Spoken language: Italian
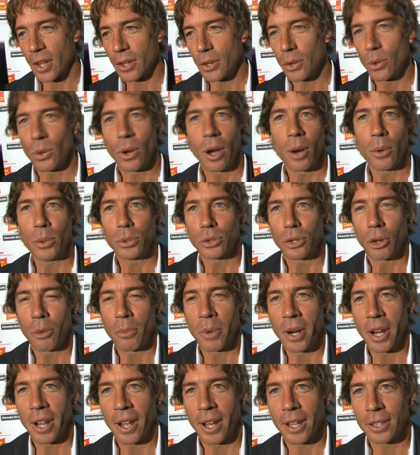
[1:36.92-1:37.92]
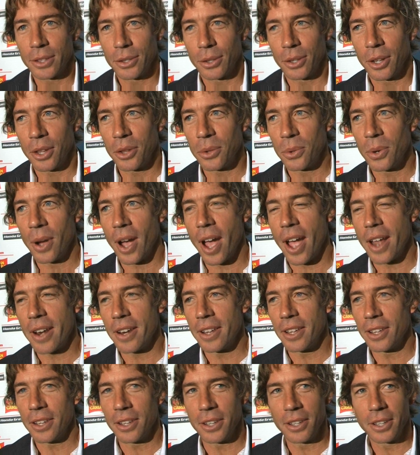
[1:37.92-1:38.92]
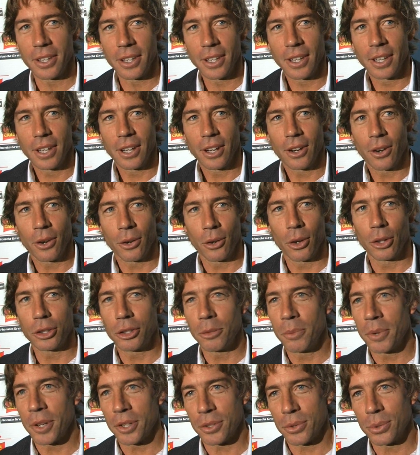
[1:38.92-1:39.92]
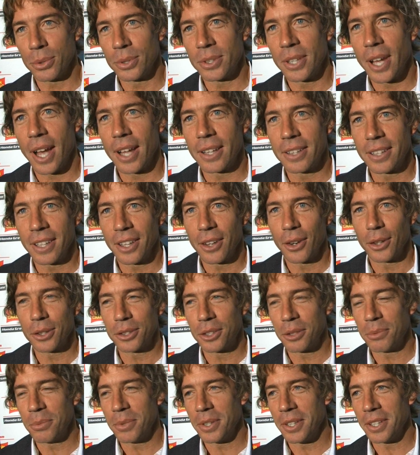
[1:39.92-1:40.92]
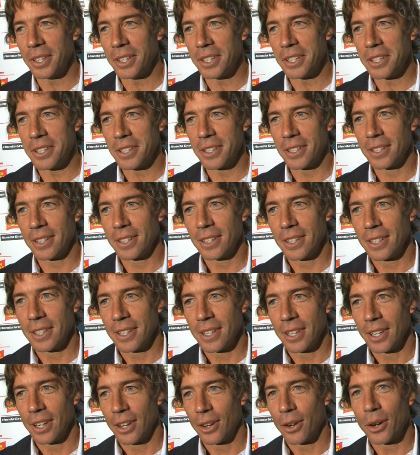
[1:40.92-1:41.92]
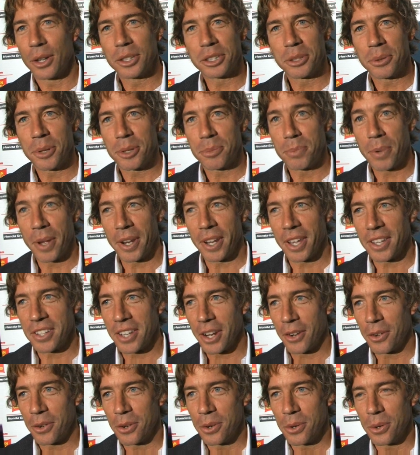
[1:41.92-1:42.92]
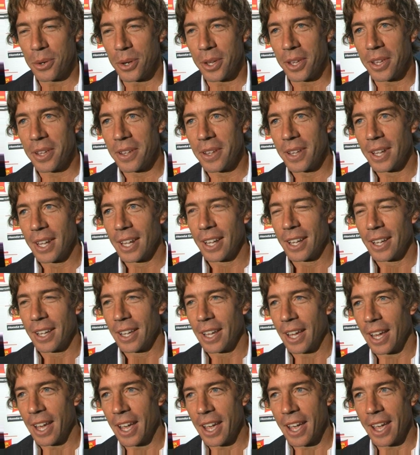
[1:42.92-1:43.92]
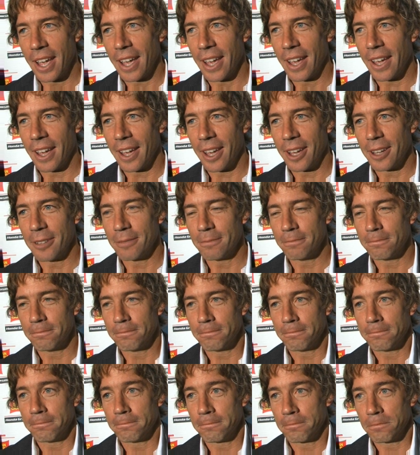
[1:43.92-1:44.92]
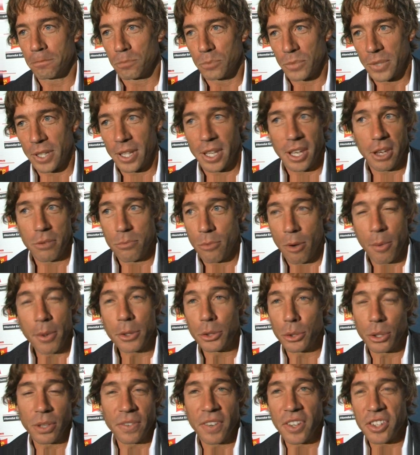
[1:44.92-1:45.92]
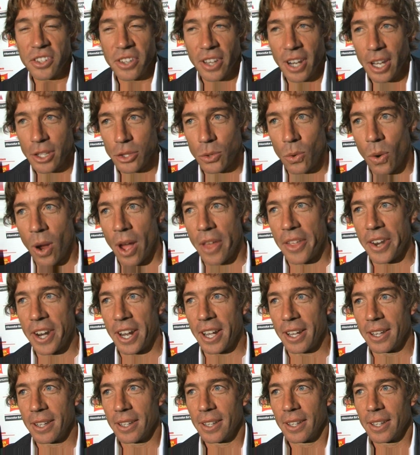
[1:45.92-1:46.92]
Io l'ho avuto come allenatore due anni con ottimi risultati, ottimi, ottima esperienza con lui. è un momento difficile della squadra,